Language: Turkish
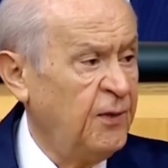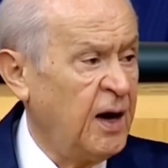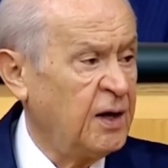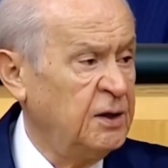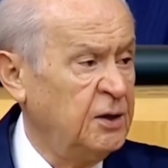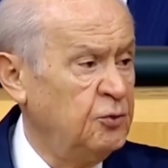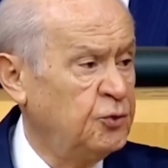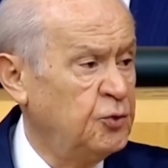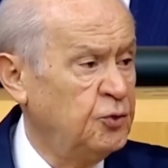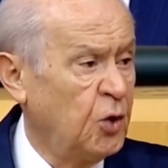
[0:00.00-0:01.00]
Evet
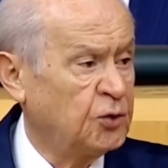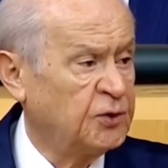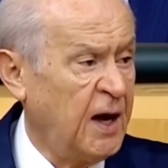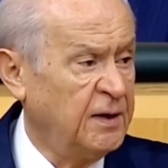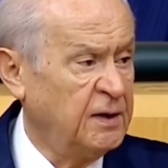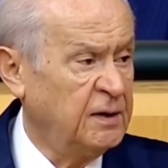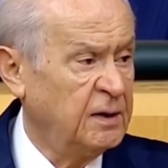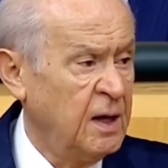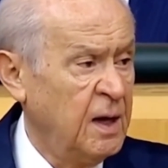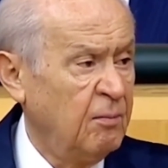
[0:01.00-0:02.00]
arkadaşlar hoş
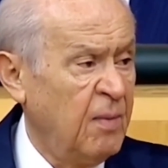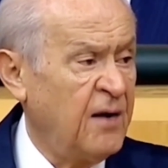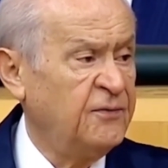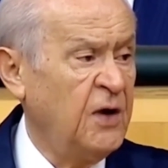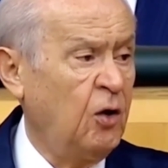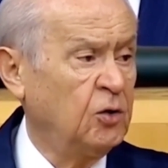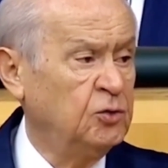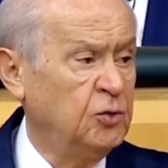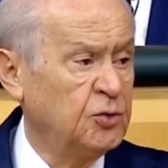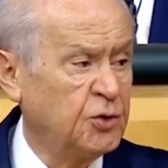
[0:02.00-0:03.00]
geldiniz.
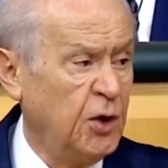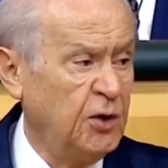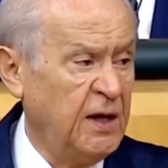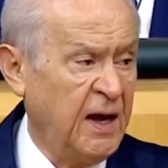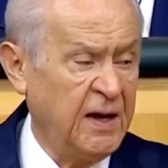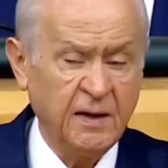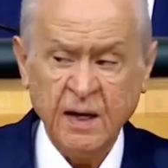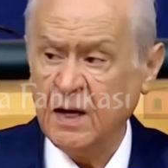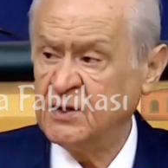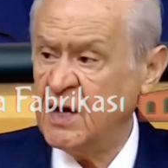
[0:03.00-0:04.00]
Medya Fabrikası'na
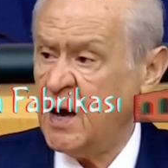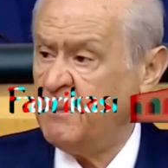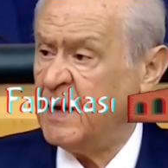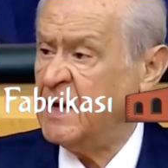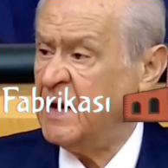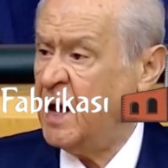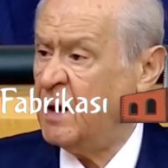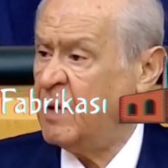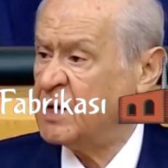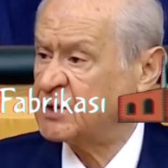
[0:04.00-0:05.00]
hoş geldiniz. Yeni
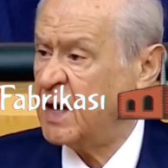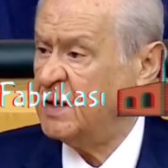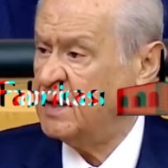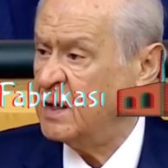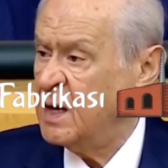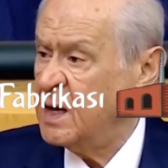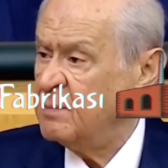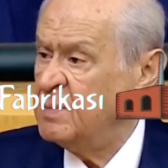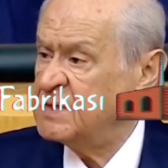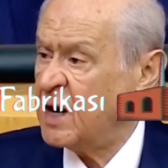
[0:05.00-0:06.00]
bir video ile
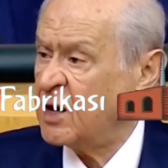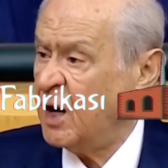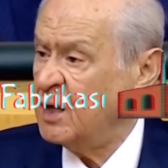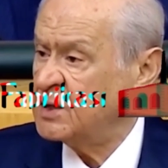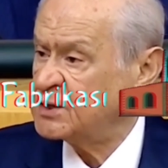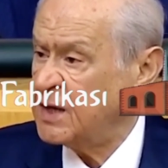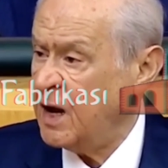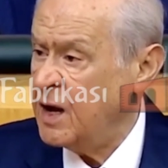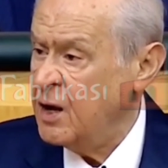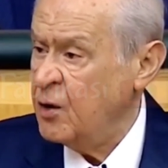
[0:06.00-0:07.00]
beraberiz.
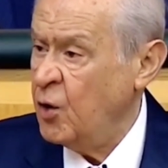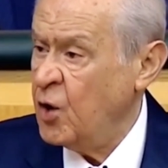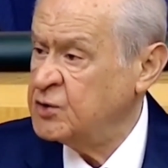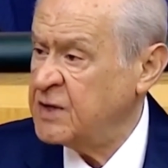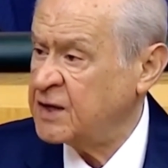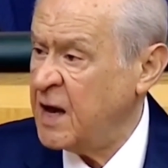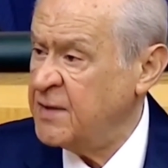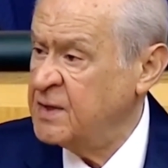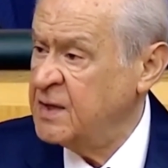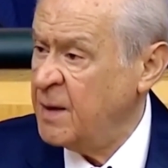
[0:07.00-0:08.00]
Ee, Bahçeli'nin
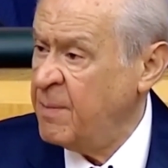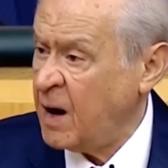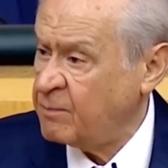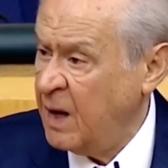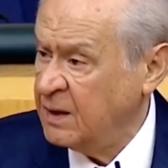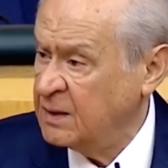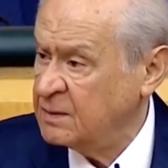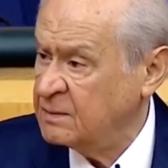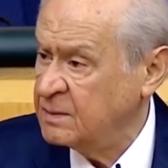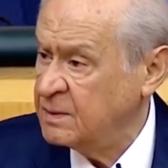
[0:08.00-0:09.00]
yeni bir
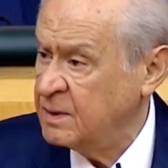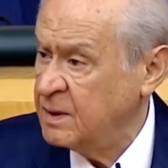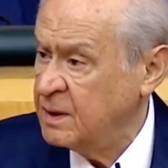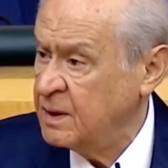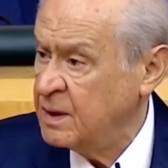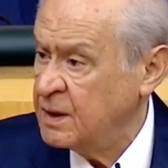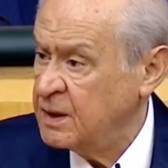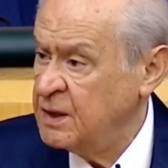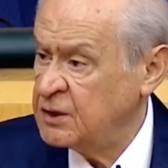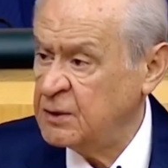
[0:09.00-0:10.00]
konuşması Cumhur
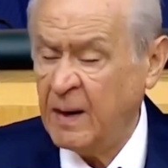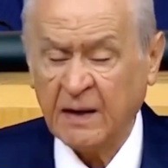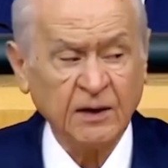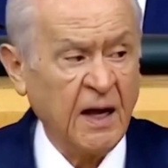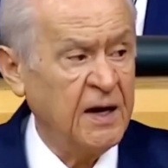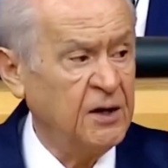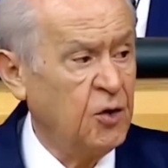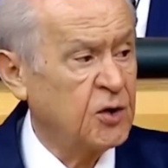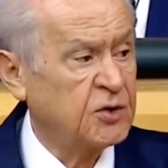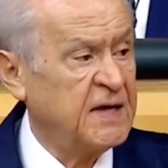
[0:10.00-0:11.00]
İttifakı'na Sedat
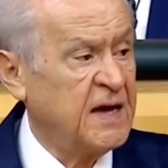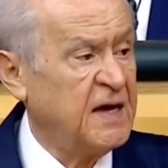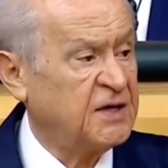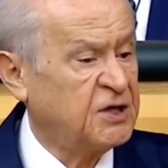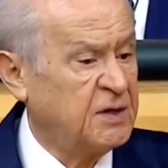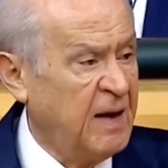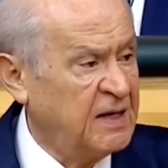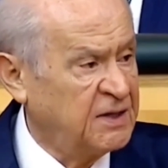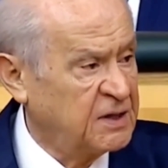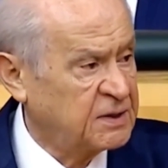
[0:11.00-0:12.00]
Peker'in neden
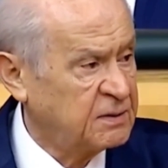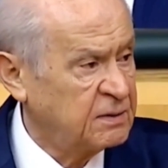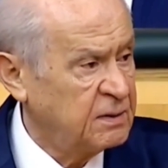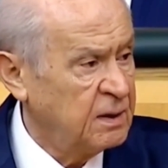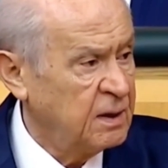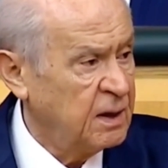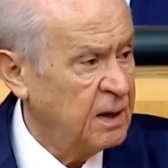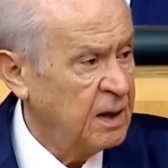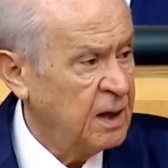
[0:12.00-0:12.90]
iftira attığı ile ilgili.